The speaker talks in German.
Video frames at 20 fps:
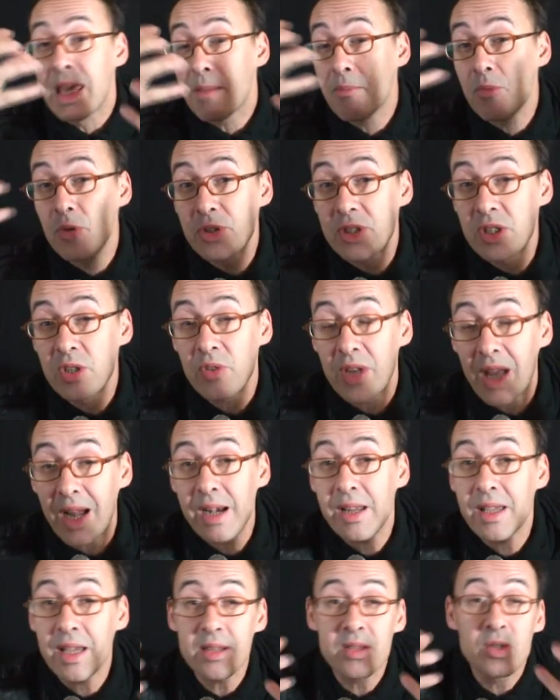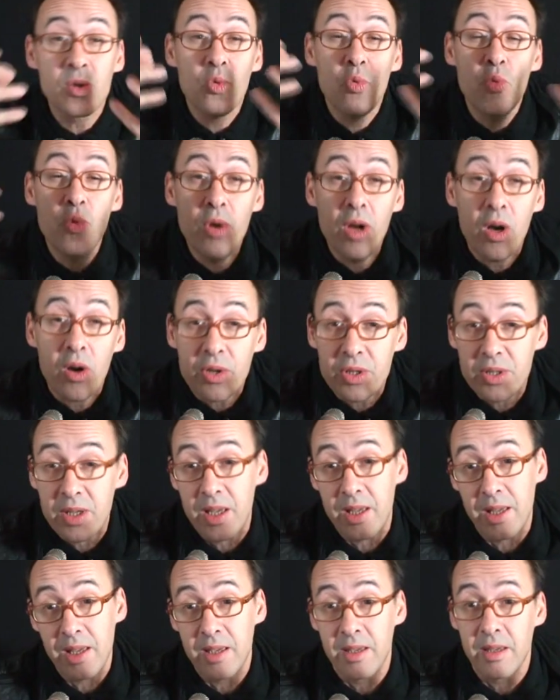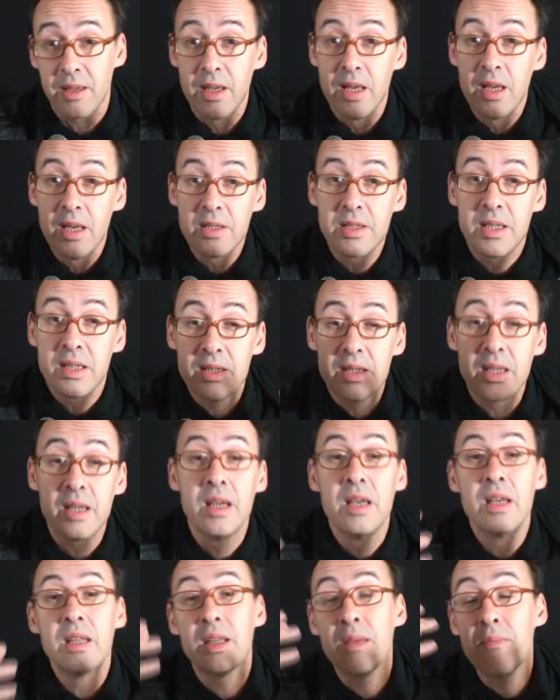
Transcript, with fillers: Emotional ganz unausgeglichen sind sie.